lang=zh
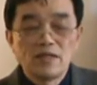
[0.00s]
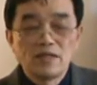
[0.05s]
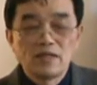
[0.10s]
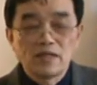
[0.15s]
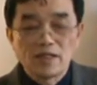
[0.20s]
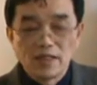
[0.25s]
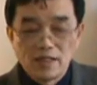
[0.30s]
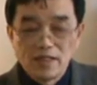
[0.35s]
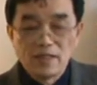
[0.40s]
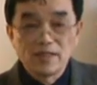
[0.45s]

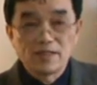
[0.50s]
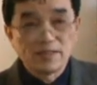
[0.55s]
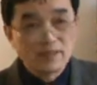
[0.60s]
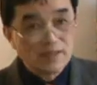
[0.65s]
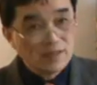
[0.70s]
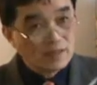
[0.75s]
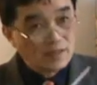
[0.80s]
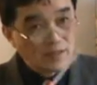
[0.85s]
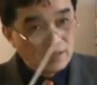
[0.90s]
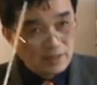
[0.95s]
这个粒
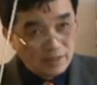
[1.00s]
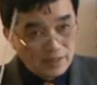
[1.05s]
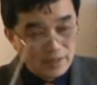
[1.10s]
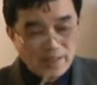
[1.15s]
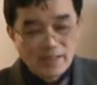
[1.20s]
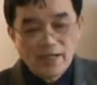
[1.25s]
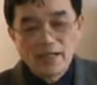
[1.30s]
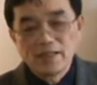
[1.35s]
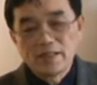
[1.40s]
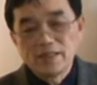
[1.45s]
子可以
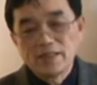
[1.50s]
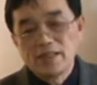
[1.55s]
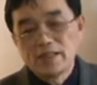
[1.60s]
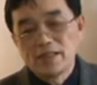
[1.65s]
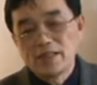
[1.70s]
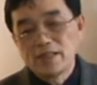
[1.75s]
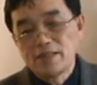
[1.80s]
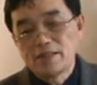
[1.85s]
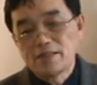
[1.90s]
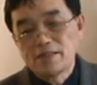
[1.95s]
看得见
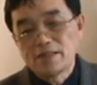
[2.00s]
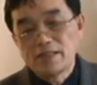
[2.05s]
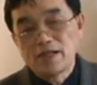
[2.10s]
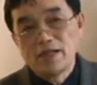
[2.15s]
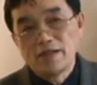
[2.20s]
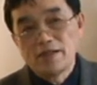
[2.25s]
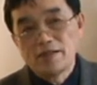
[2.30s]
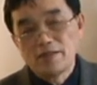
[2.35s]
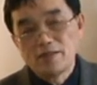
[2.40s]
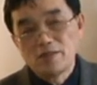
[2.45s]
的粒子
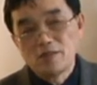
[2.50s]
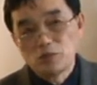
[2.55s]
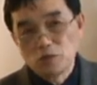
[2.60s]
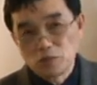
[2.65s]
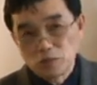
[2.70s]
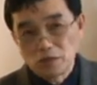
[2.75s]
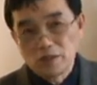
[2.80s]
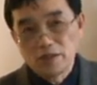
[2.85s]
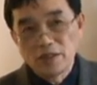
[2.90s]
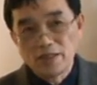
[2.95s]
态、
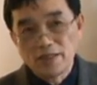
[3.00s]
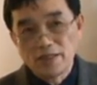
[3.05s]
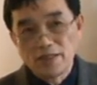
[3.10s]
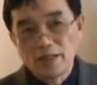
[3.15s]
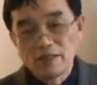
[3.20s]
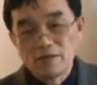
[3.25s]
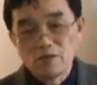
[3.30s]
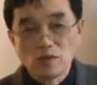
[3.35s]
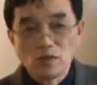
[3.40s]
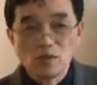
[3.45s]
物质形
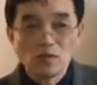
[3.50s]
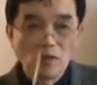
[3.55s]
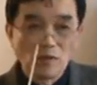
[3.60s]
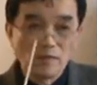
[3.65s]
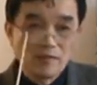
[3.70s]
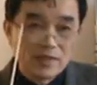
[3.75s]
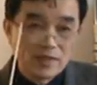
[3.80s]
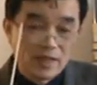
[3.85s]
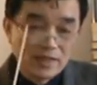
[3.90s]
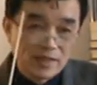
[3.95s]
态。所以，我
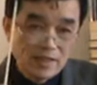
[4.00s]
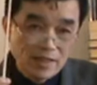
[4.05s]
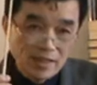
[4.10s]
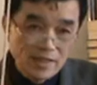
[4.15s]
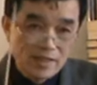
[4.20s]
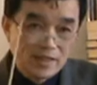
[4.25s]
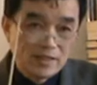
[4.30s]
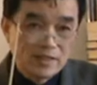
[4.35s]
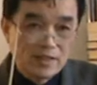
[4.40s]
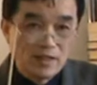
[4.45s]
们人的
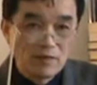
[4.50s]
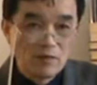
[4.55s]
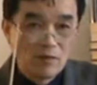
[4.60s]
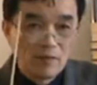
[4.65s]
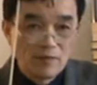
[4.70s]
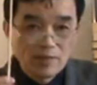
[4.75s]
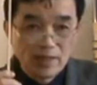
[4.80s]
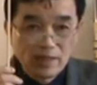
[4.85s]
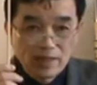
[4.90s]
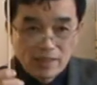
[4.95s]
意识啊，我
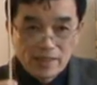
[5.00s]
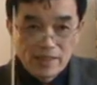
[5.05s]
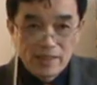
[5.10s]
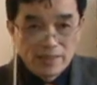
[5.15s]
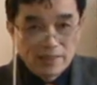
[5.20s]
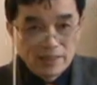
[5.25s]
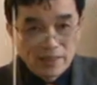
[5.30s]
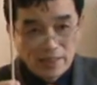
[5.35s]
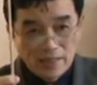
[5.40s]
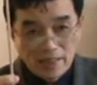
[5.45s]
们人的
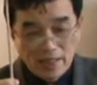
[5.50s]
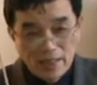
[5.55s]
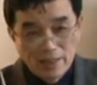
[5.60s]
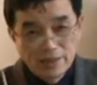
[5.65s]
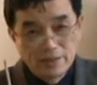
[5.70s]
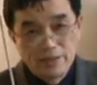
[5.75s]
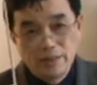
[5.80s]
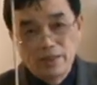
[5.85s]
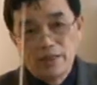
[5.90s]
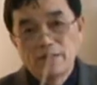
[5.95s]
眼睛能
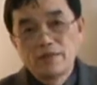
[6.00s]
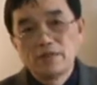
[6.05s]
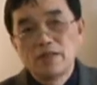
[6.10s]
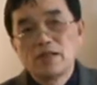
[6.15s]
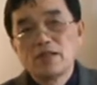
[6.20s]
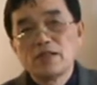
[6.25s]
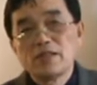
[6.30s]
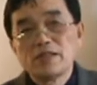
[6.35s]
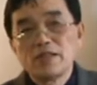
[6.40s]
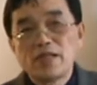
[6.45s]
看见
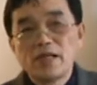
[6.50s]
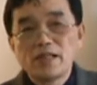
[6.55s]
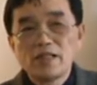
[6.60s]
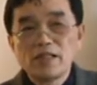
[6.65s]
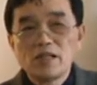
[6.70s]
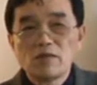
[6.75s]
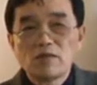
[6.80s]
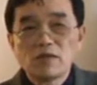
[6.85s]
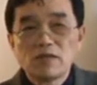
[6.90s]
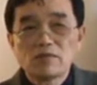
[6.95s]
天
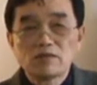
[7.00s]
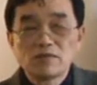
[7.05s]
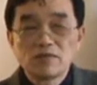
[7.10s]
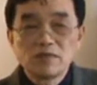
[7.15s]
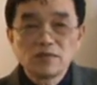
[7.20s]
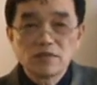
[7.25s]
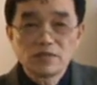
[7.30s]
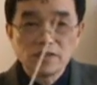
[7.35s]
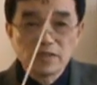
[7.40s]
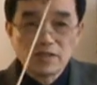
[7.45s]
地万物，
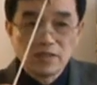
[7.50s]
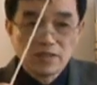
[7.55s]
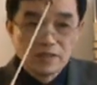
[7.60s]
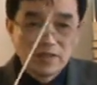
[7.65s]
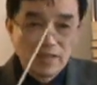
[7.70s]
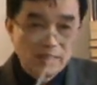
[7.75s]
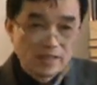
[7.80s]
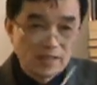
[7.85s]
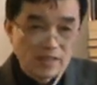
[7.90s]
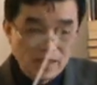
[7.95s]
就是
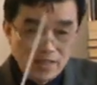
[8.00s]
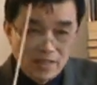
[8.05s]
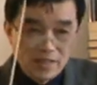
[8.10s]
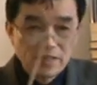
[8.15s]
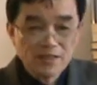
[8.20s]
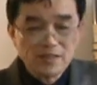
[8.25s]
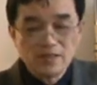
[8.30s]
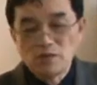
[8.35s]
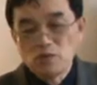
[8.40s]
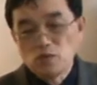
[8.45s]
人的意
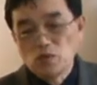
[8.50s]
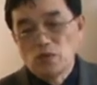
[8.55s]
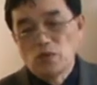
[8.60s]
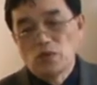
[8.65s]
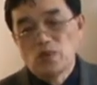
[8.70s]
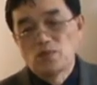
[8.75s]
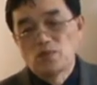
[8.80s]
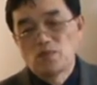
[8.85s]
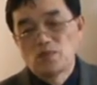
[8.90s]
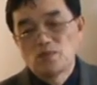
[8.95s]
识的作用，
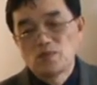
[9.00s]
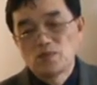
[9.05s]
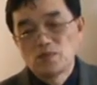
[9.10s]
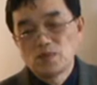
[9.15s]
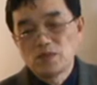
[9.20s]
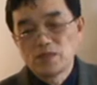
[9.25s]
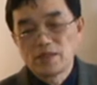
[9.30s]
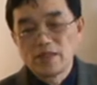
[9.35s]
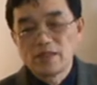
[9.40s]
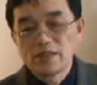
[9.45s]

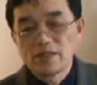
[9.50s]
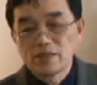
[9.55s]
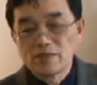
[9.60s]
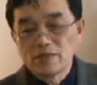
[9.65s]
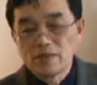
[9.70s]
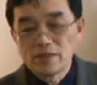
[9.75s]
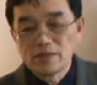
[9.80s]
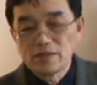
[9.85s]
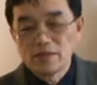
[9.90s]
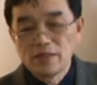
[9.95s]
是这样的
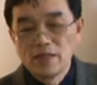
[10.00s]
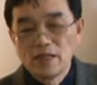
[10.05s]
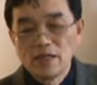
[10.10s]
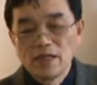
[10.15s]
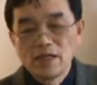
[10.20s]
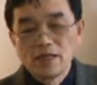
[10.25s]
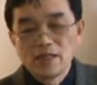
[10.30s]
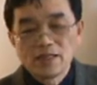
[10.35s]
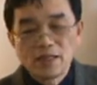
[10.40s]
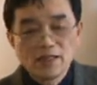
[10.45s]
关系。
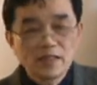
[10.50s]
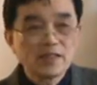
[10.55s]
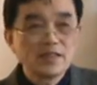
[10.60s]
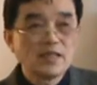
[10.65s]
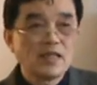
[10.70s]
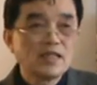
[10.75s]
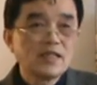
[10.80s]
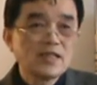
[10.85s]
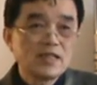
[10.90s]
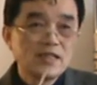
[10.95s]
但是
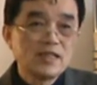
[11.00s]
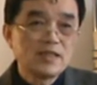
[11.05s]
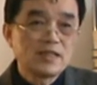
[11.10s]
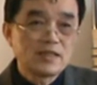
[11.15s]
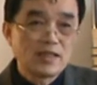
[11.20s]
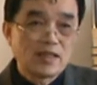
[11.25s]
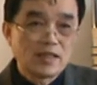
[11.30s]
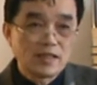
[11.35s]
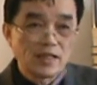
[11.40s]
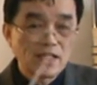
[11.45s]
人的意
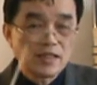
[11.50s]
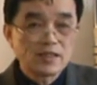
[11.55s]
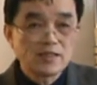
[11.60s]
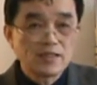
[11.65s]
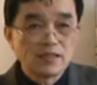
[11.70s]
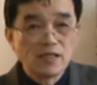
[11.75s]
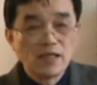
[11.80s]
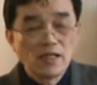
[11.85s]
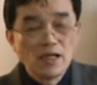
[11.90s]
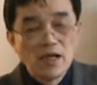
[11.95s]
识呢，它
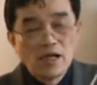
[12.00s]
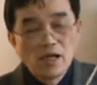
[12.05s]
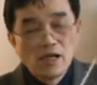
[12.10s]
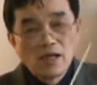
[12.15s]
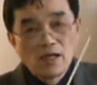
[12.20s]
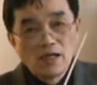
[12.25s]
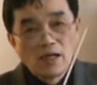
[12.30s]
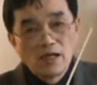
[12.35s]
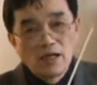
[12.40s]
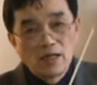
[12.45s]
是，
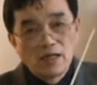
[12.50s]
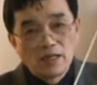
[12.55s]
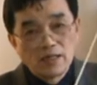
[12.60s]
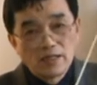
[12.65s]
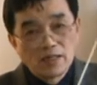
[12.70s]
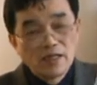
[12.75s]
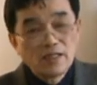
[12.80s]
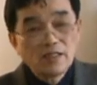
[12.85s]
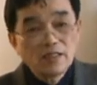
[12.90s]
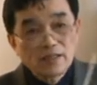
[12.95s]
呃，
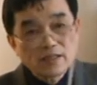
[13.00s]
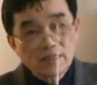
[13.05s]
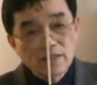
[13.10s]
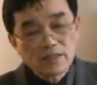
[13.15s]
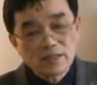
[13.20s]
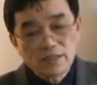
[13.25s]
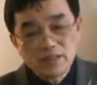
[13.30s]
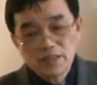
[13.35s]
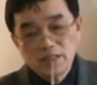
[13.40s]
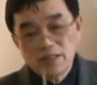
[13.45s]
人的这
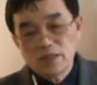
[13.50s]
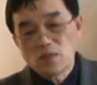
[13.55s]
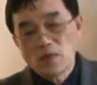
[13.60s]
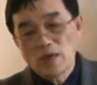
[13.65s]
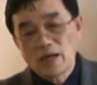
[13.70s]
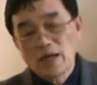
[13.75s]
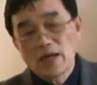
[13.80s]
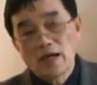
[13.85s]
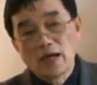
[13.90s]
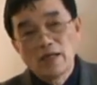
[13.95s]
个器
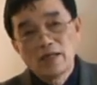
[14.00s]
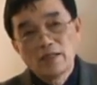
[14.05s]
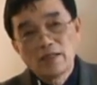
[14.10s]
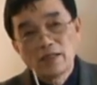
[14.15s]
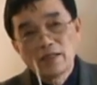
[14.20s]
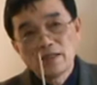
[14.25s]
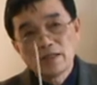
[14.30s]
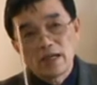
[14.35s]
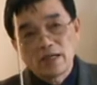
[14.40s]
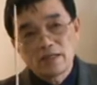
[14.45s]
官啊。
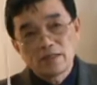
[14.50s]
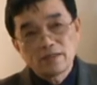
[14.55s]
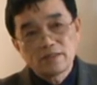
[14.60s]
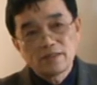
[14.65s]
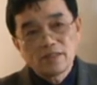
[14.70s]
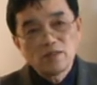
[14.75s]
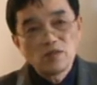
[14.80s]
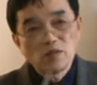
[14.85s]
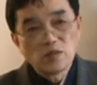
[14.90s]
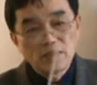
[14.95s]
它是
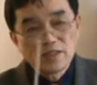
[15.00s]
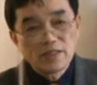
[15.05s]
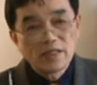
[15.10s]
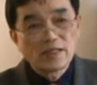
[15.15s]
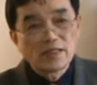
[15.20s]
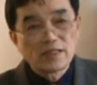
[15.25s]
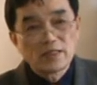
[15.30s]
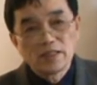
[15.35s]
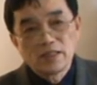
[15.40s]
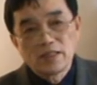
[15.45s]
生存
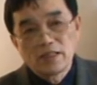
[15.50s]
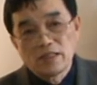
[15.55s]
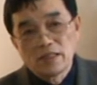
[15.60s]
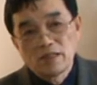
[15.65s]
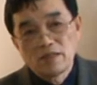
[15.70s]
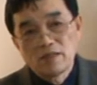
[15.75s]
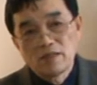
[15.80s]
在这个